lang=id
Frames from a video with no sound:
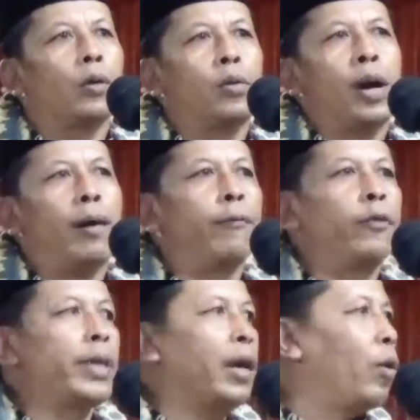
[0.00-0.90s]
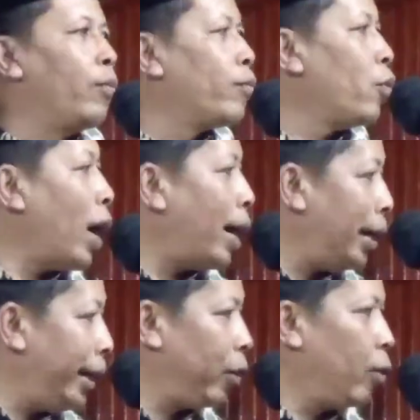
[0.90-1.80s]
Ku amfusakum wa
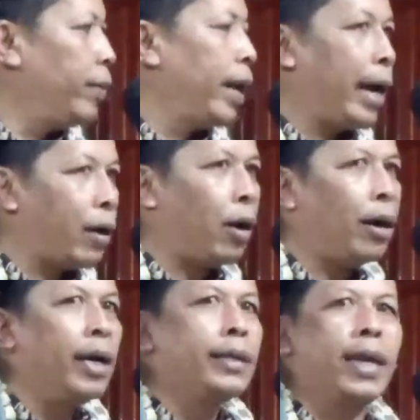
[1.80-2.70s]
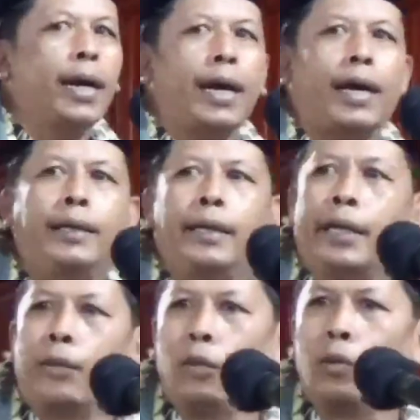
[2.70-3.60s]
ahlikum nara. Jagalah
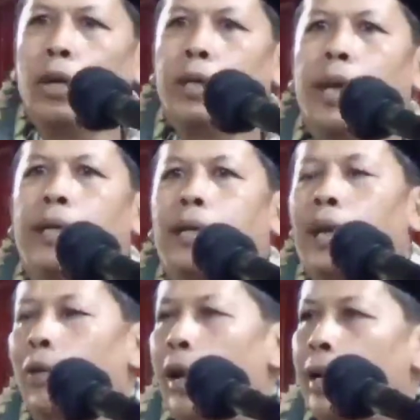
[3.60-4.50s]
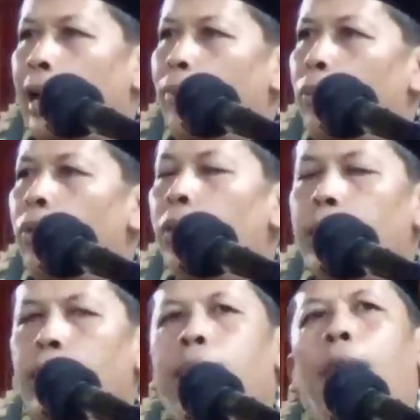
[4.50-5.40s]
dirimu dan
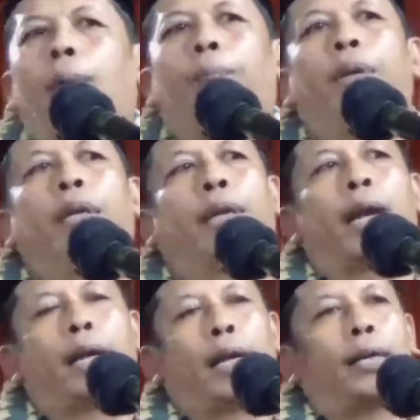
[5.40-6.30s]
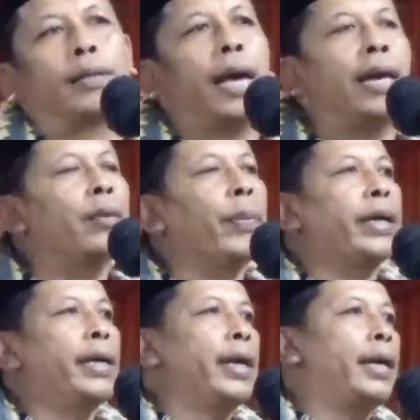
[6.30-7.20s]
keluargamu dari api neraka. Saling
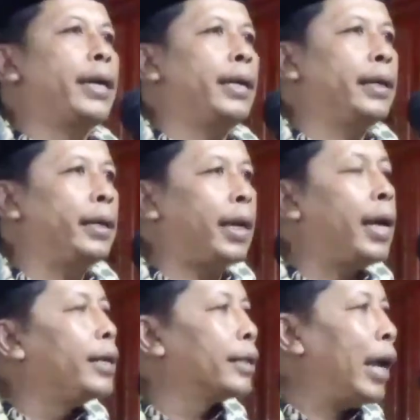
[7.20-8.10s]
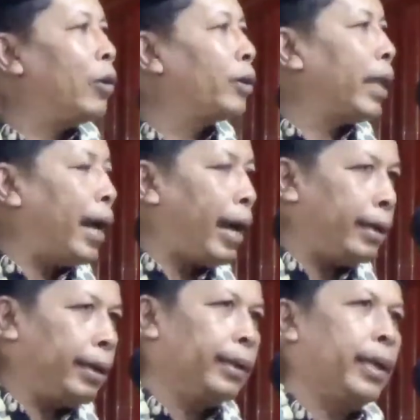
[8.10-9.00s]
mengingatkan kita. Selalu
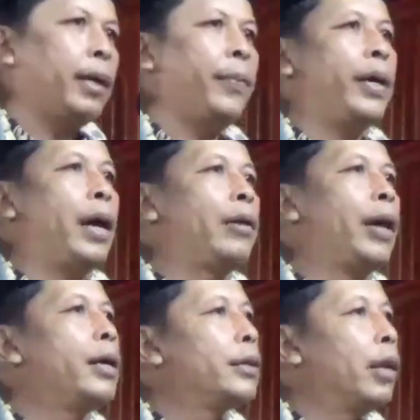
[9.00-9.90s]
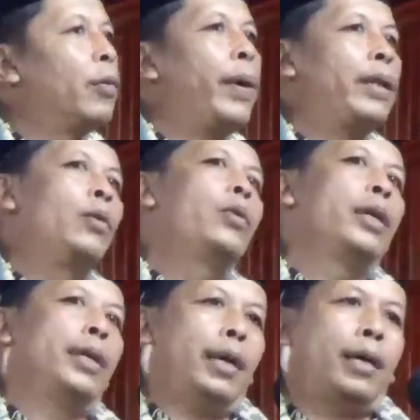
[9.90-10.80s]
taat kita kepada Allah. Selalu patuh
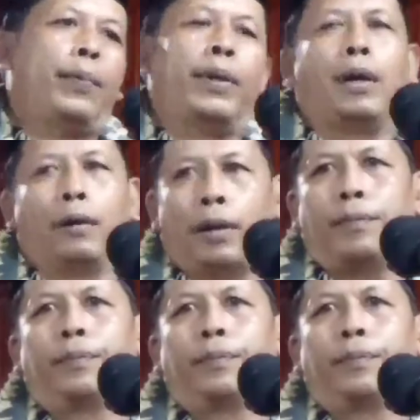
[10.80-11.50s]
kita kepada Allah.